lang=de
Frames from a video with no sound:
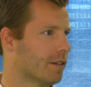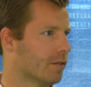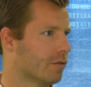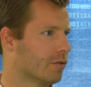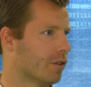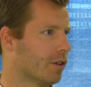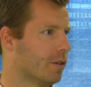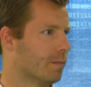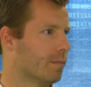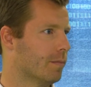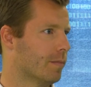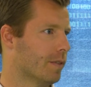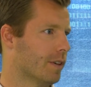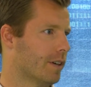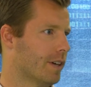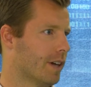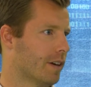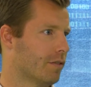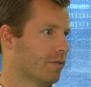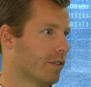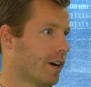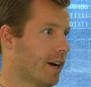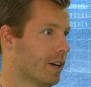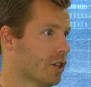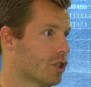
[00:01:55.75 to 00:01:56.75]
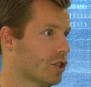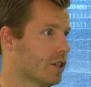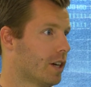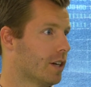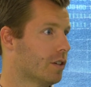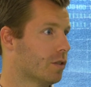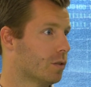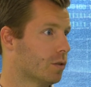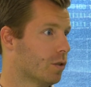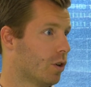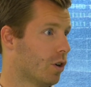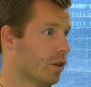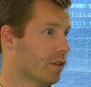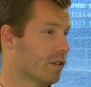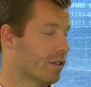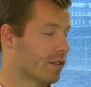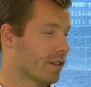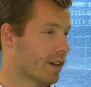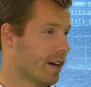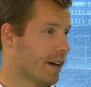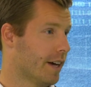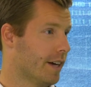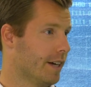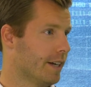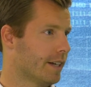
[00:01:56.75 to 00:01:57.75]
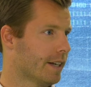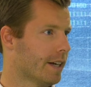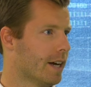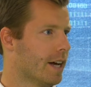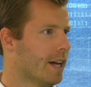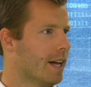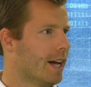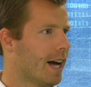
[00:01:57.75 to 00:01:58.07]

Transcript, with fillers: in Form der Veranstaltung on-site.